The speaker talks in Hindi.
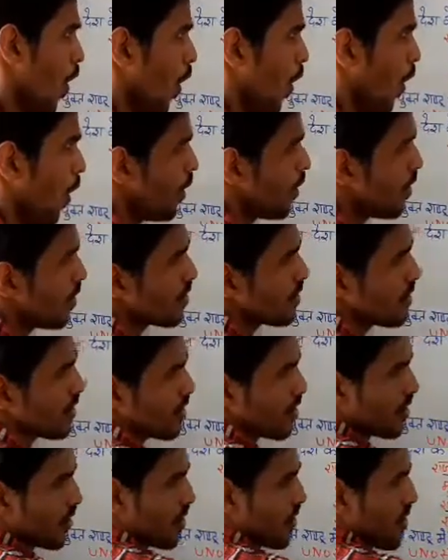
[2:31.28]
और
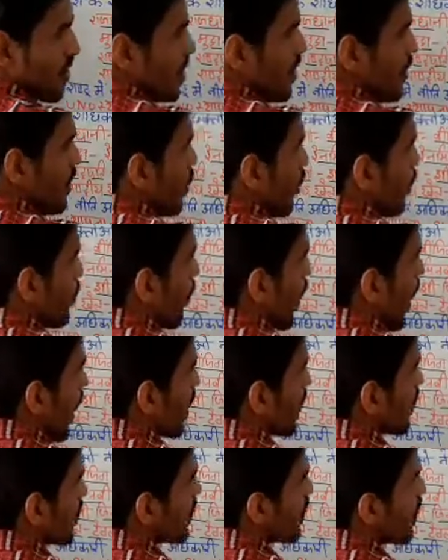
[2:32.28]
चीन और
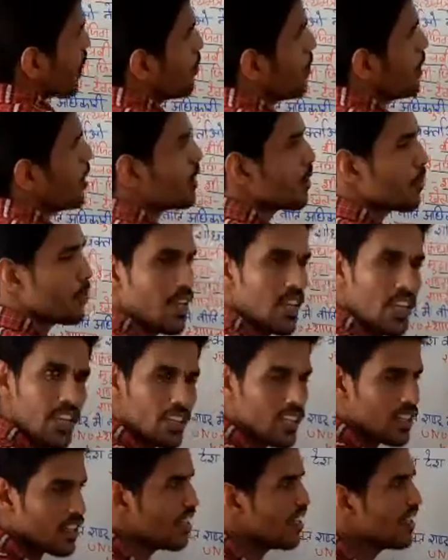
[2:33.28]
भारत के बीच में
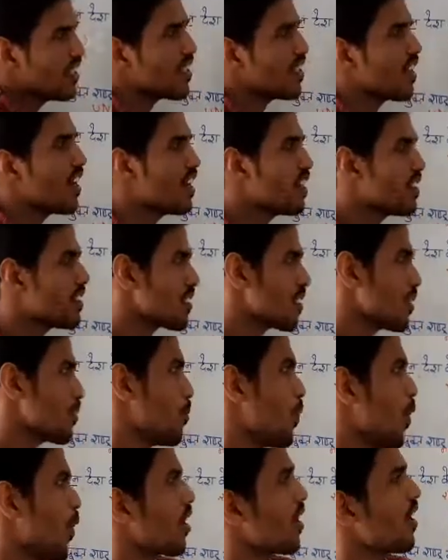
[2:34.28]
एक इंटरनेशनल
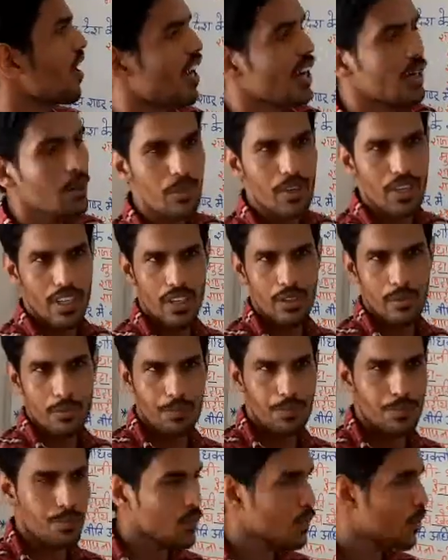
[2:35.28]
बॉर्डर लाइन भी है
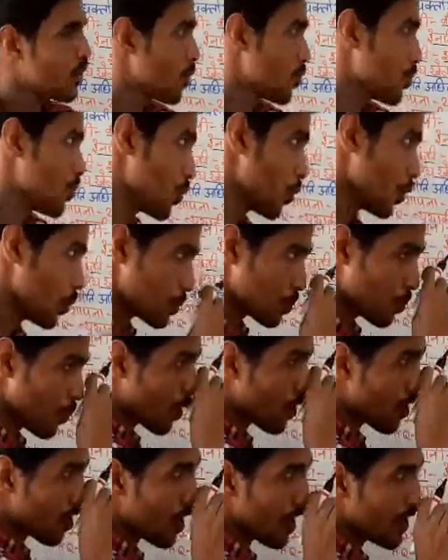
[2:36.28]
वो उस
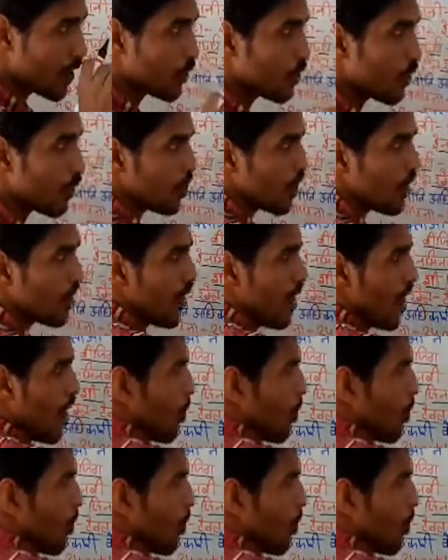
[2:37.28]
बॉर्डर लाइन को अपन